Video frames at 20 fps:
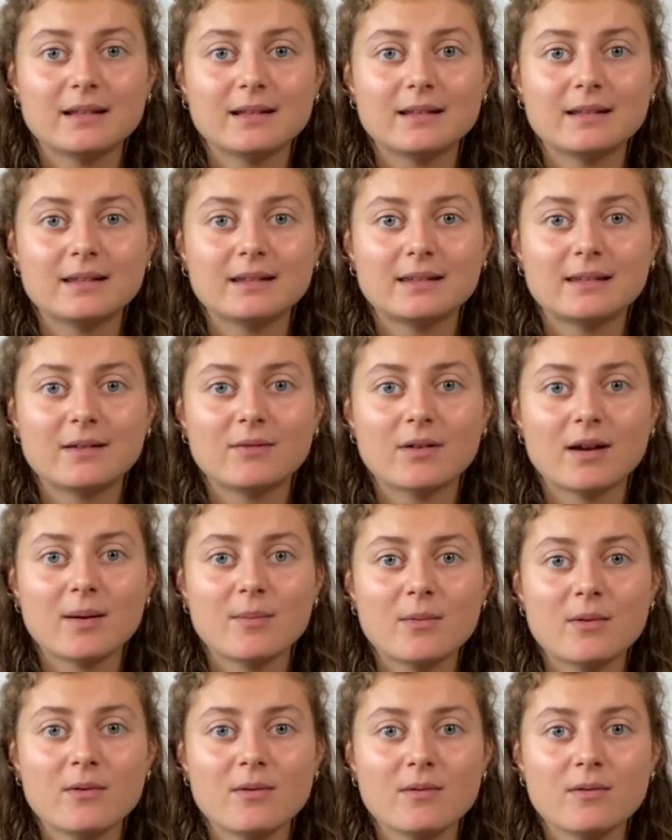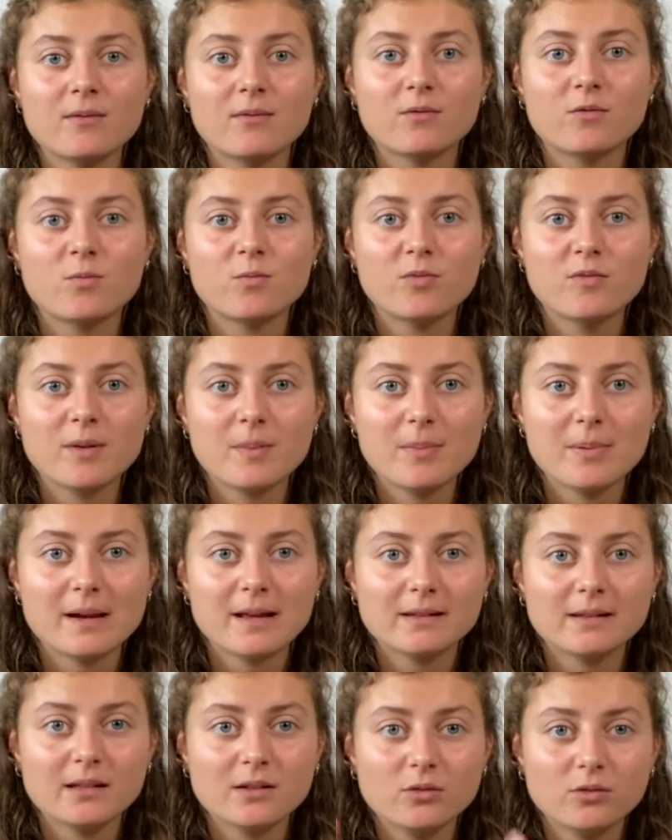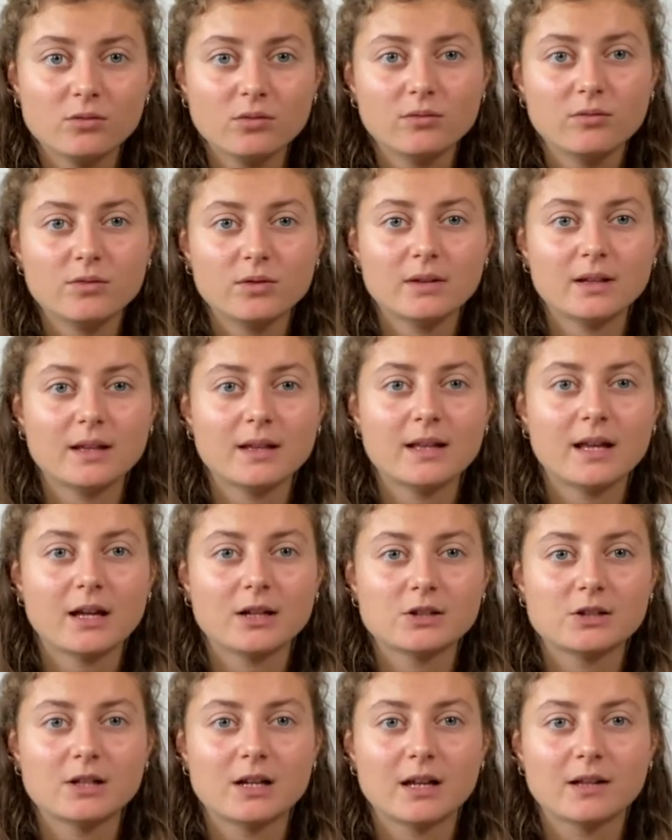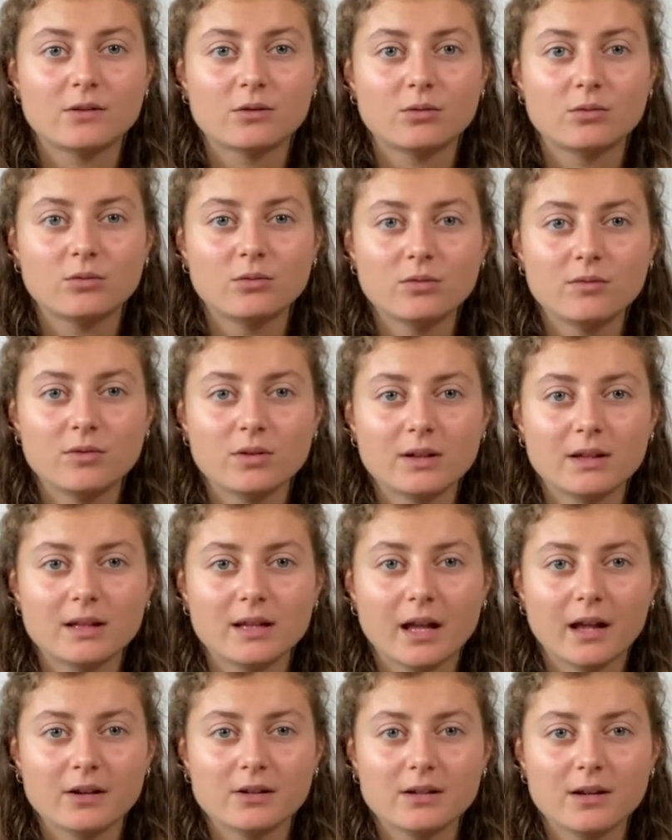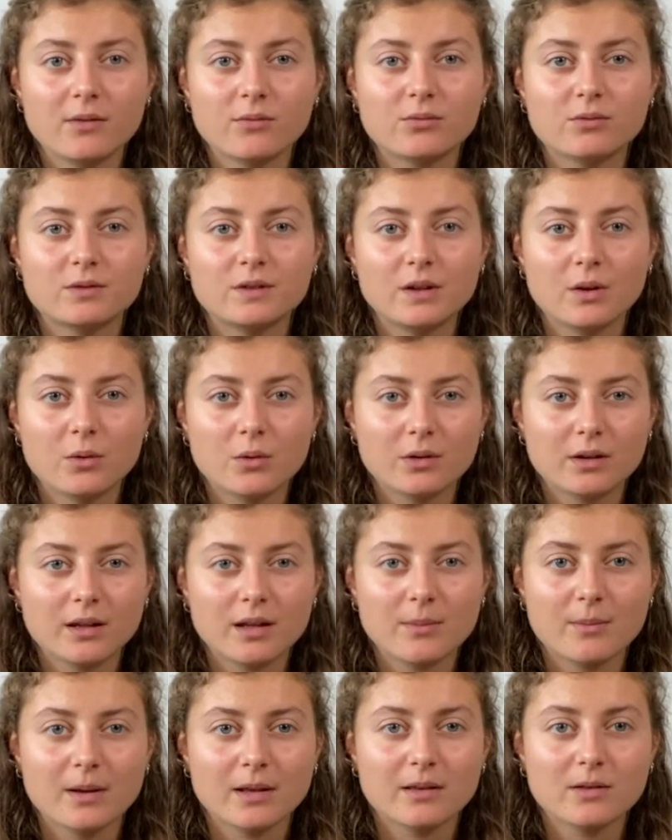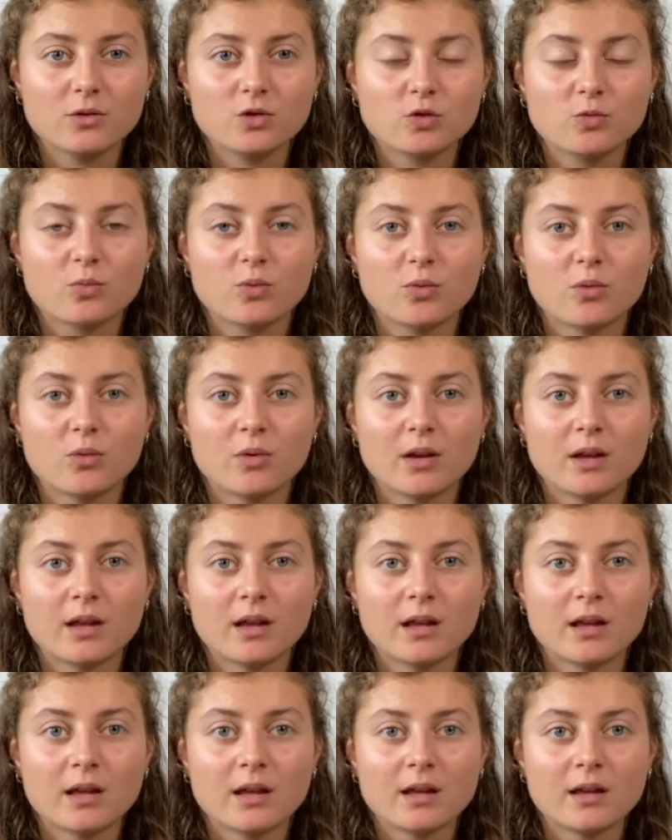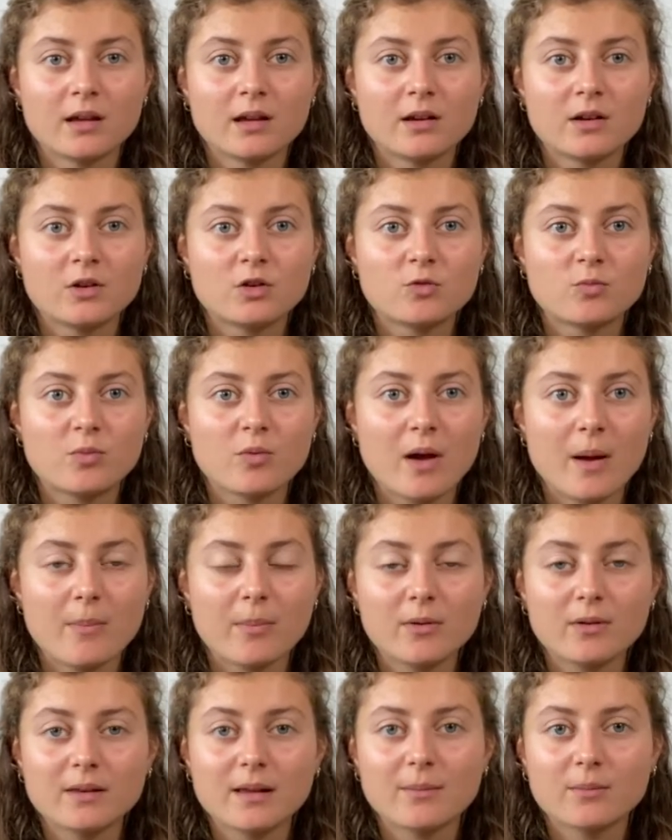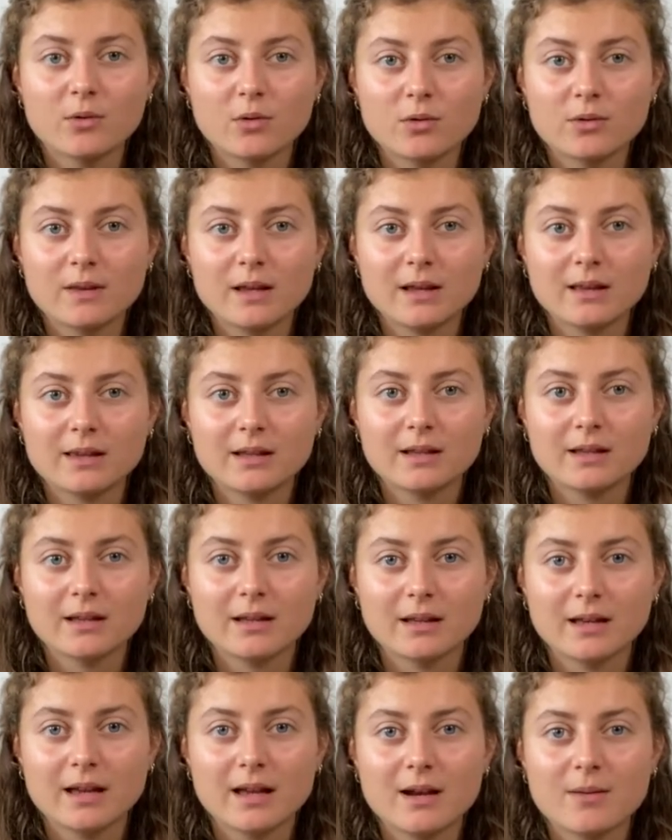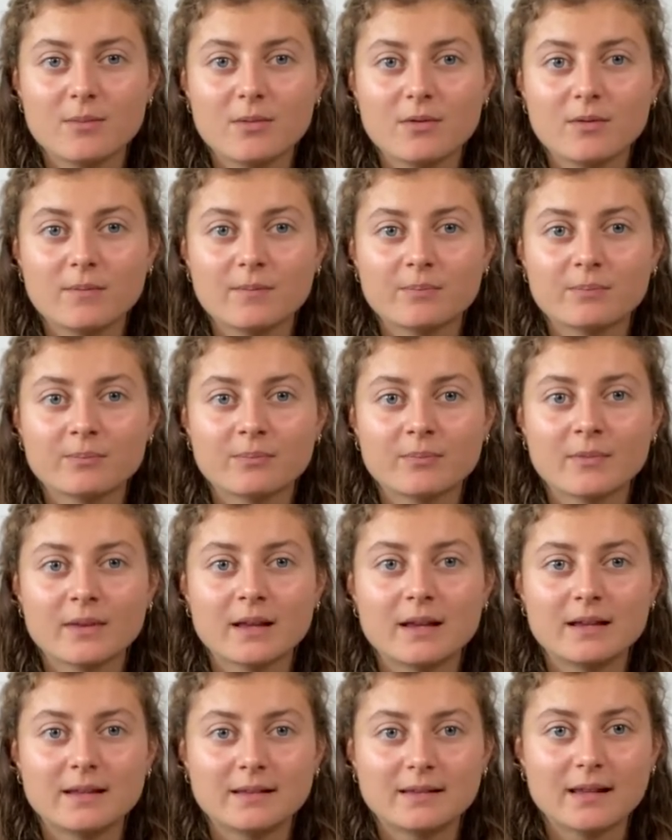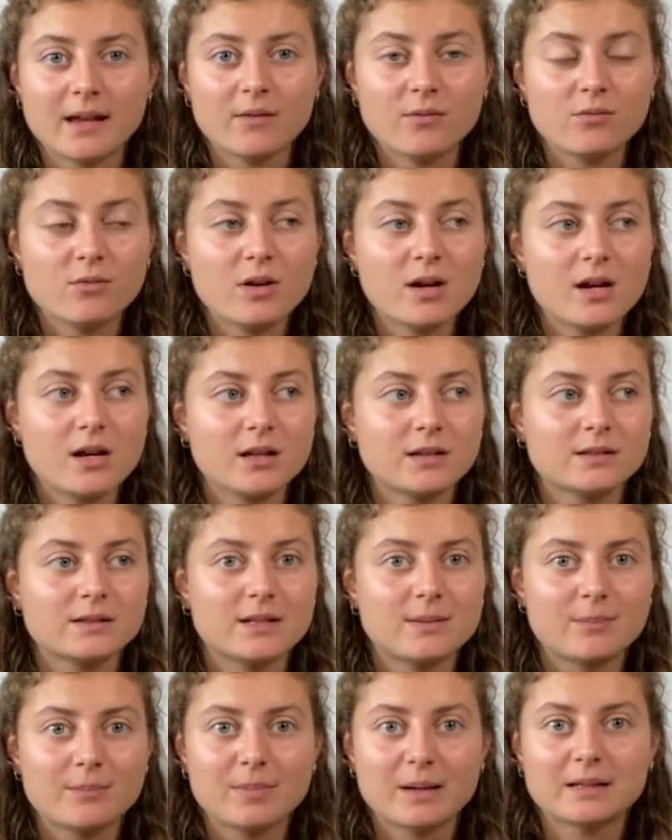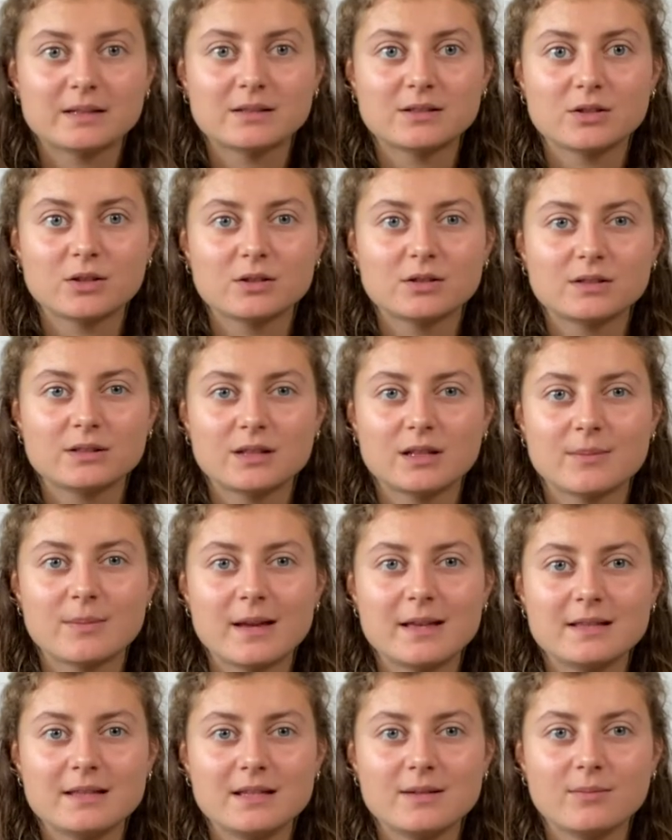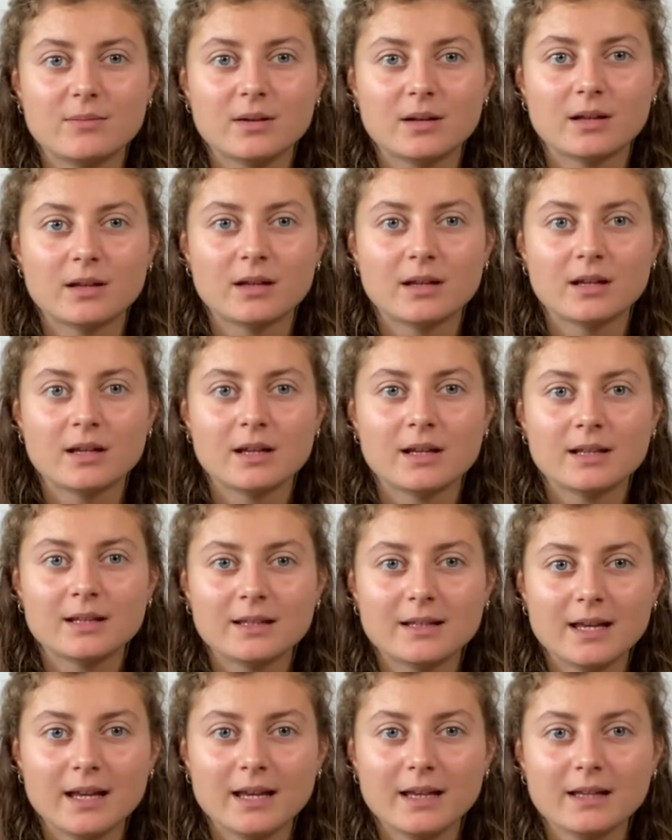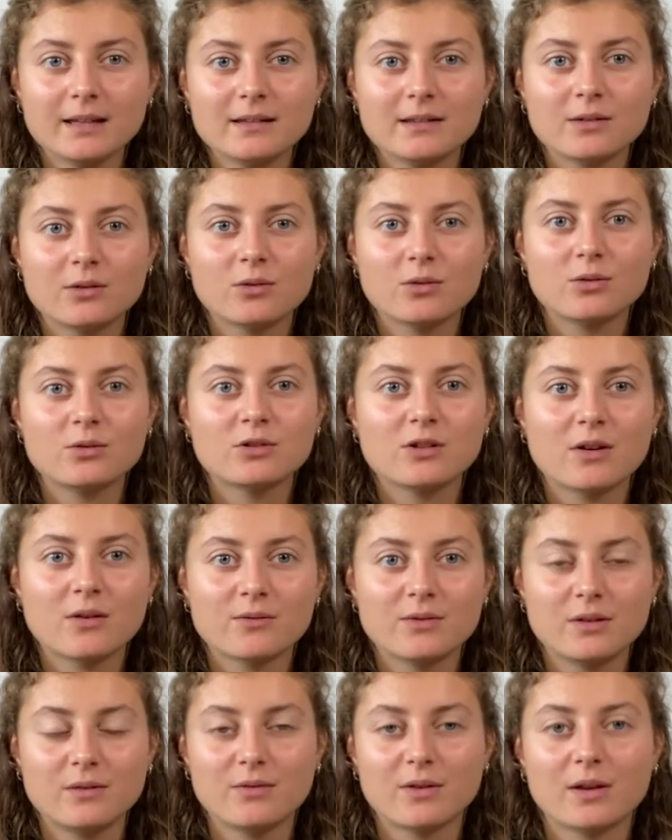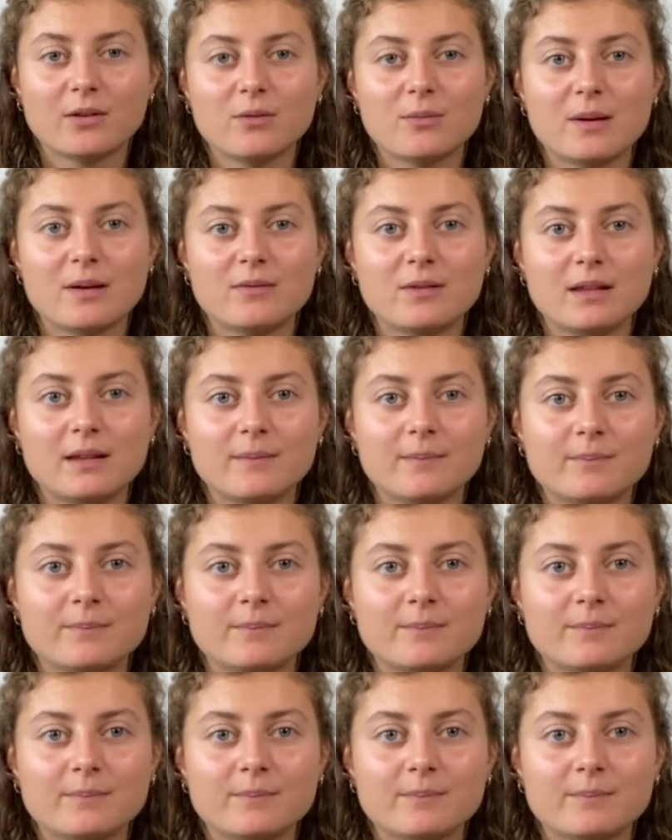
c'est vraiment, vous pouvez placer toute votre énergie là-dessus, toute votre énergie à vous dire, ok, maintenant je peux, apprendre à me connaître réellement et savoir ce qui me passionne, ce qui m'anime, qu'est-ce que j'ai envie de faire de ma vie.